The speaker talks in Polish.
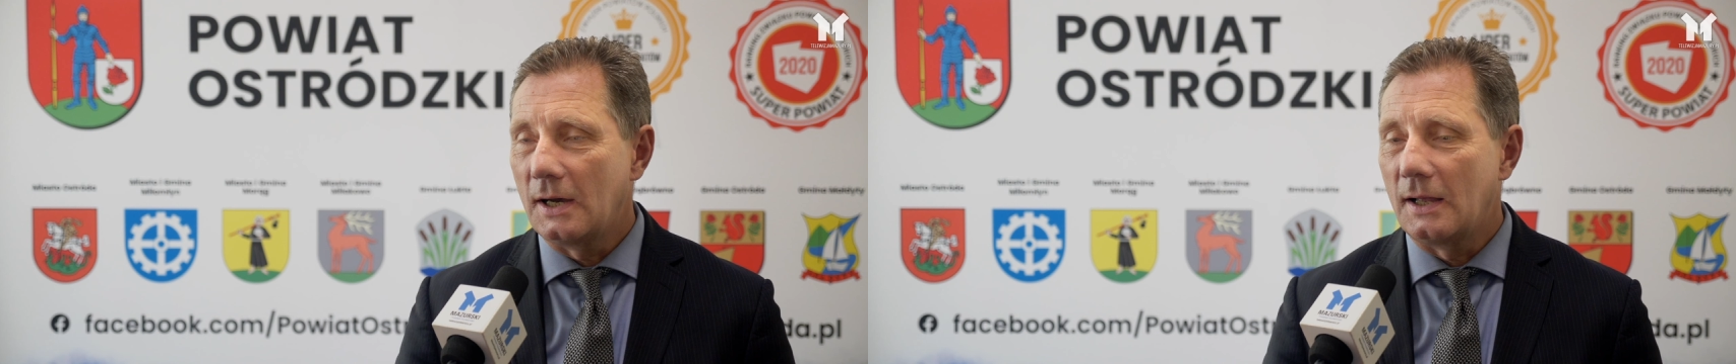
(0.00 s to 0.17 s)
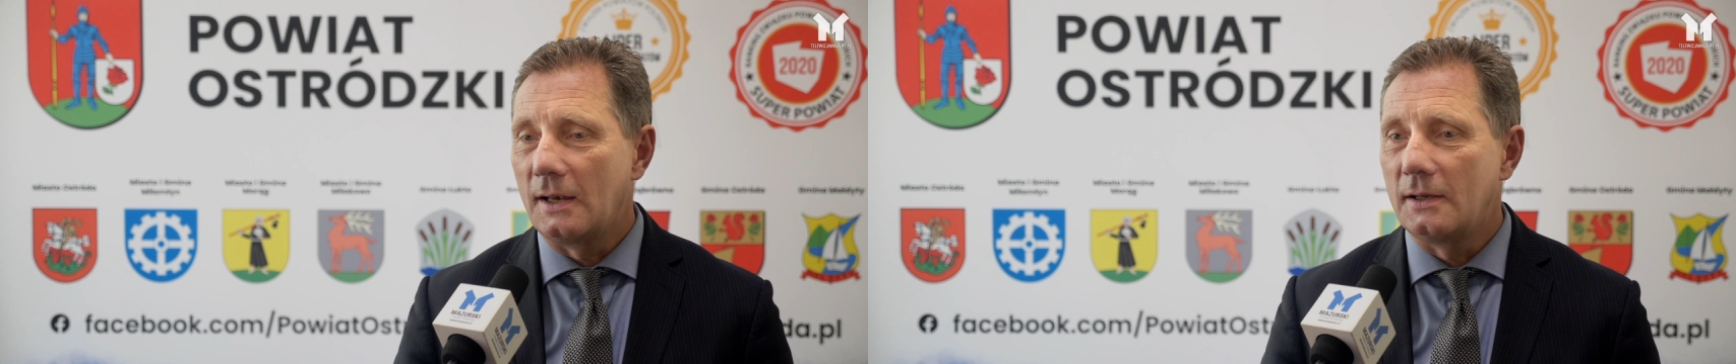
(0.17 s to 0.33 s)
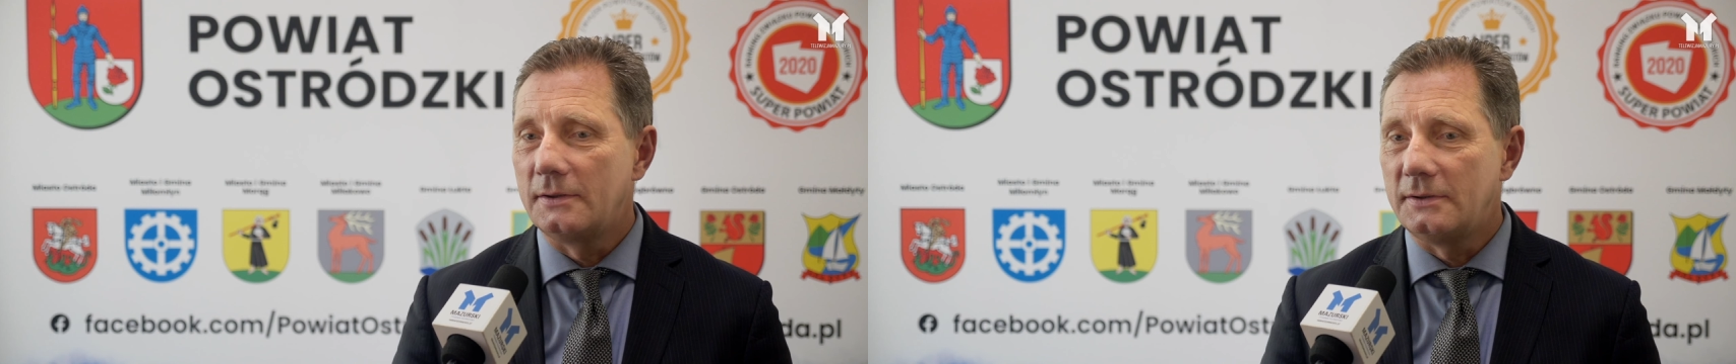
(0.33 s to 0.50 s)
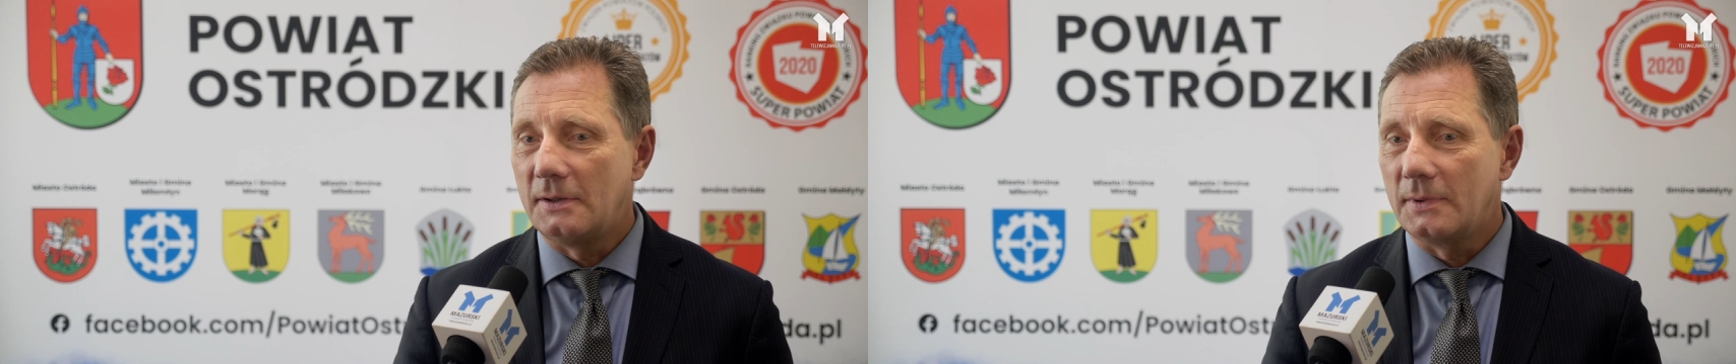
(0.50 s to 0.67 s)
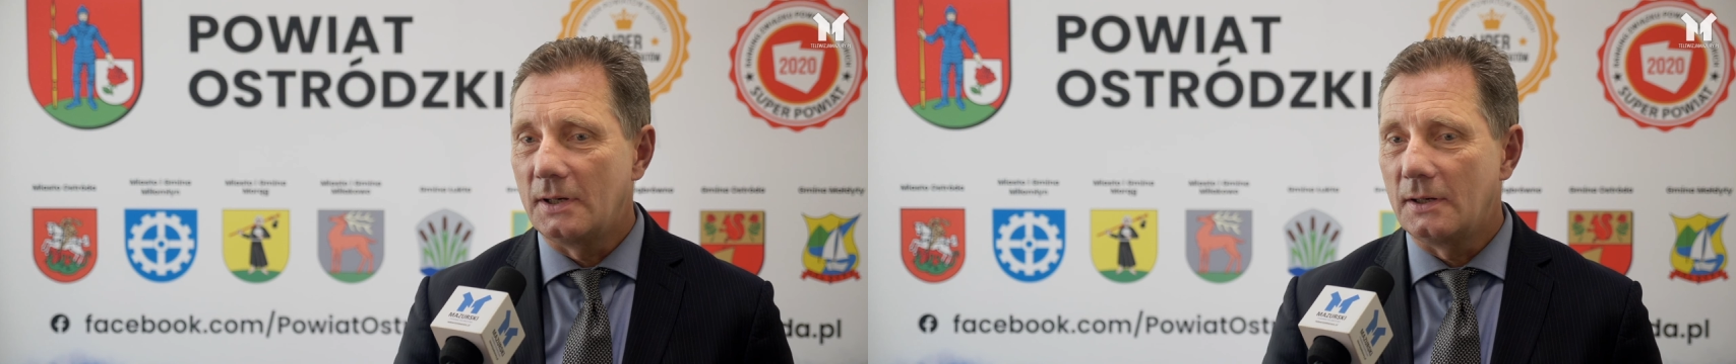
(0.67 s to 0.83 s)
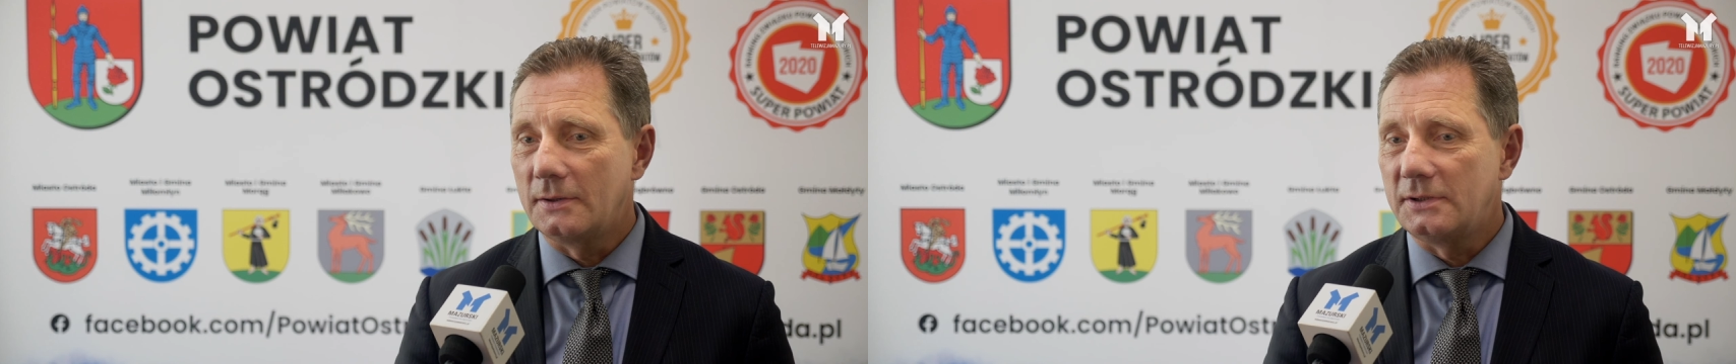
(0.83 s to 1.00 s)
ale nie
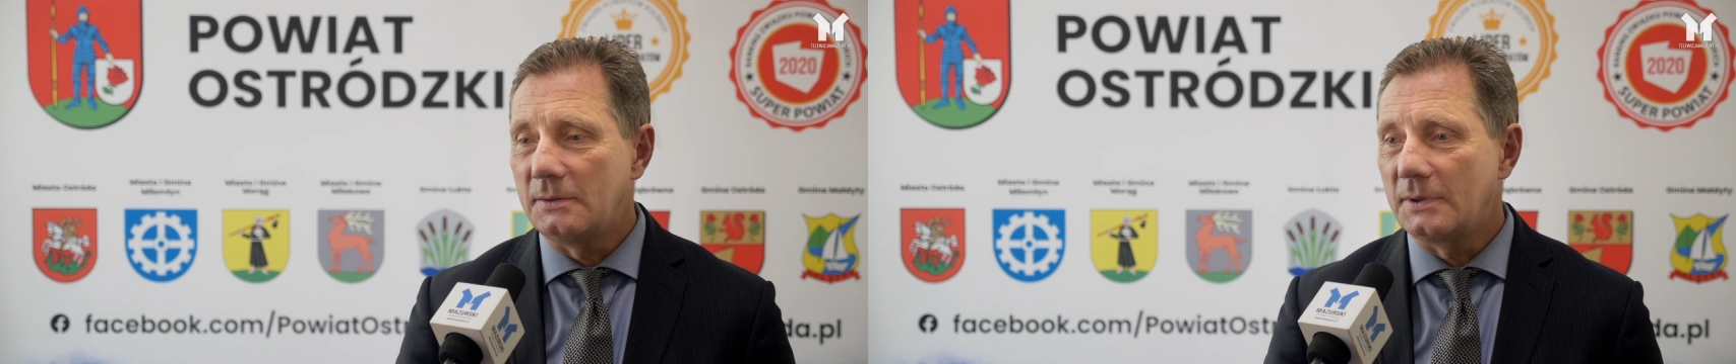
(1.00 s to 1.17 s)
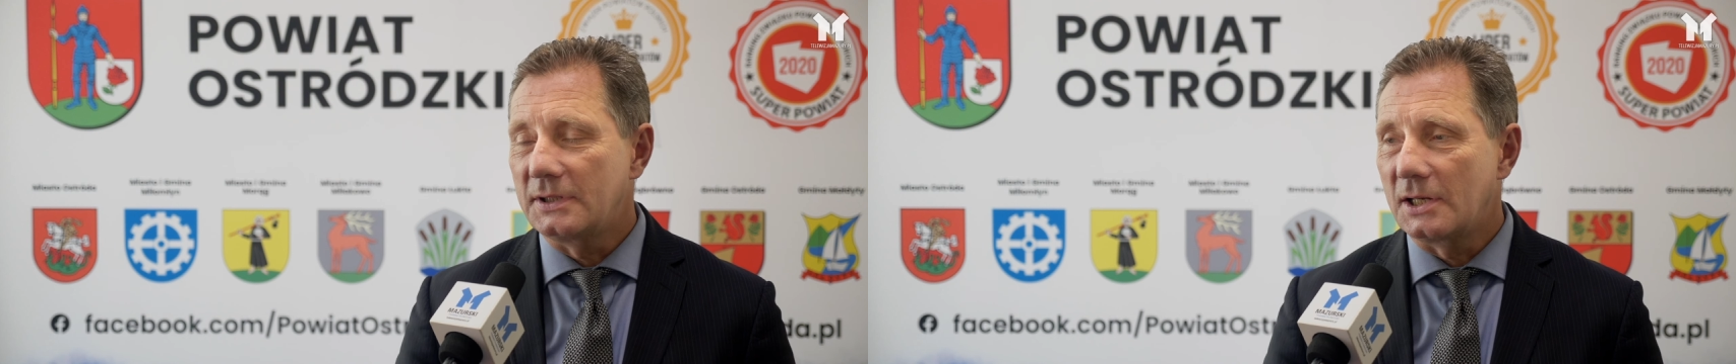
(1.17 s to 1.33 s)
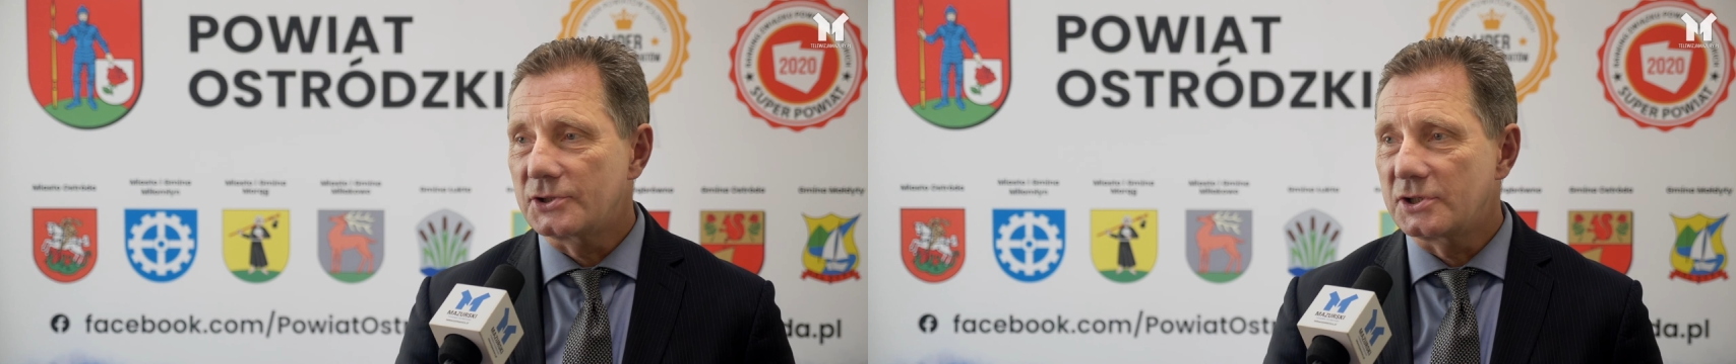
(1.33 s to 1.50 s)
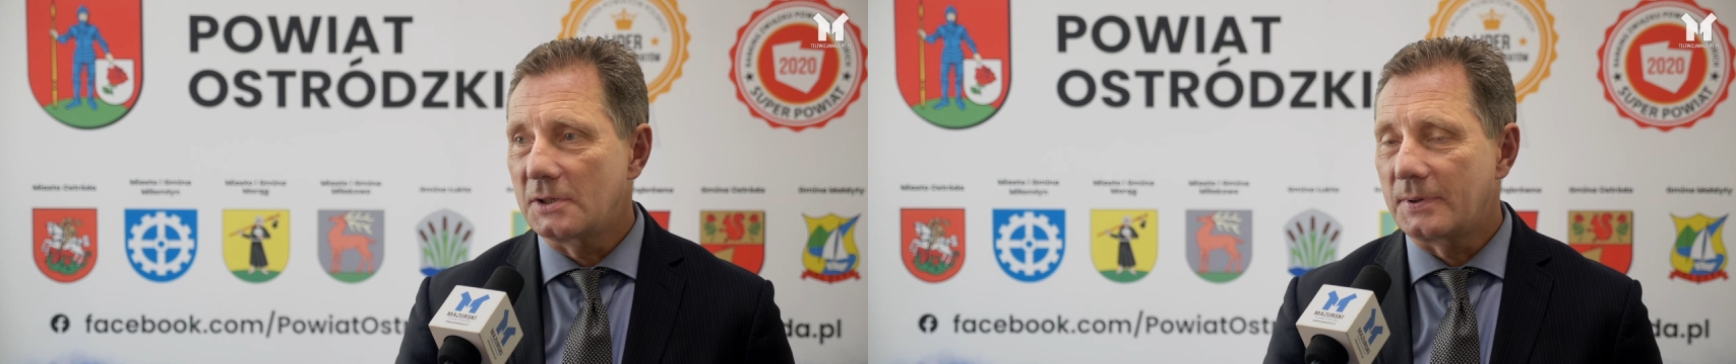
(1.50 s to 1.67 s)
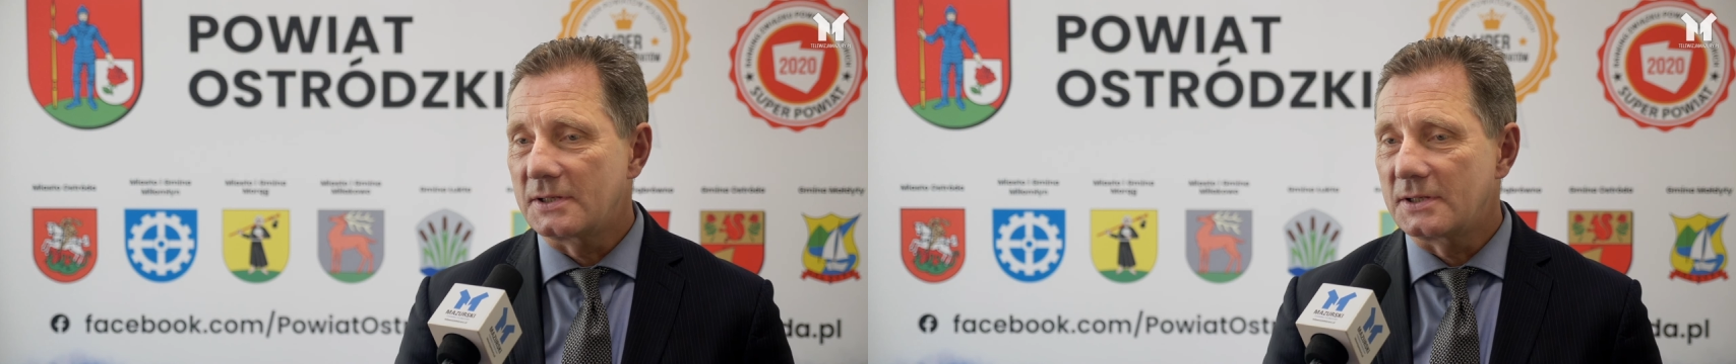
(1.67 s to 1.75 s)
ma, nie ma dalszych